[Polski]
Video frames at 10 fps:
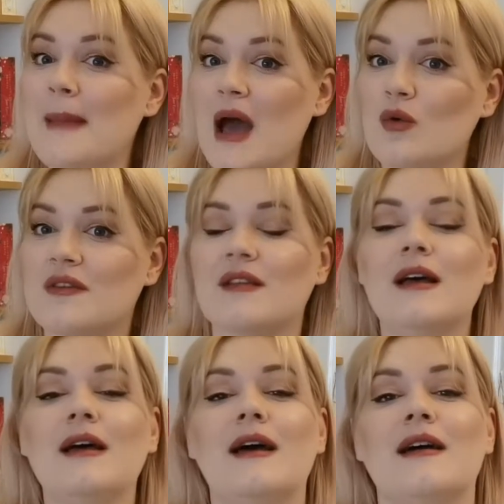Maus
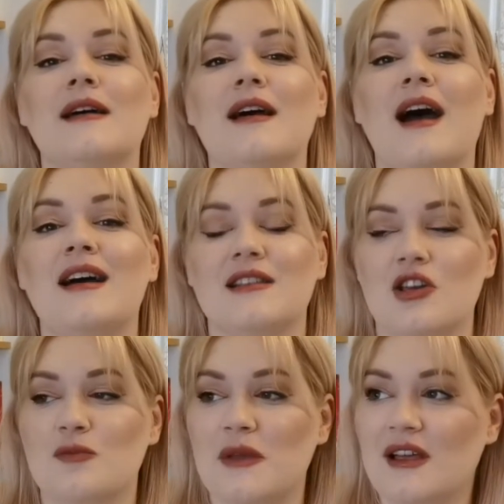e, Arta
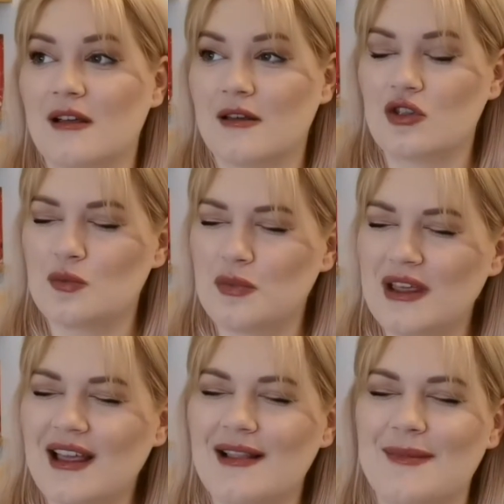Spiegel,
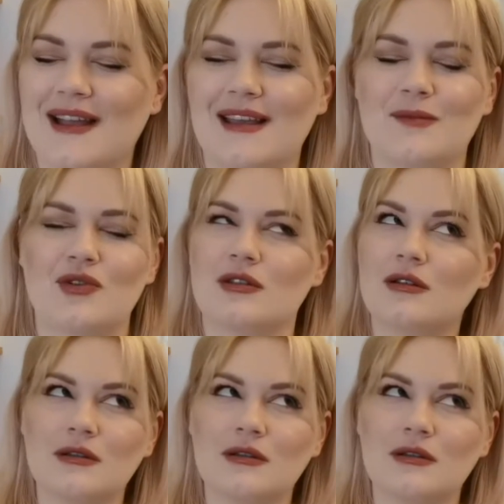Spiegelmana. Boże,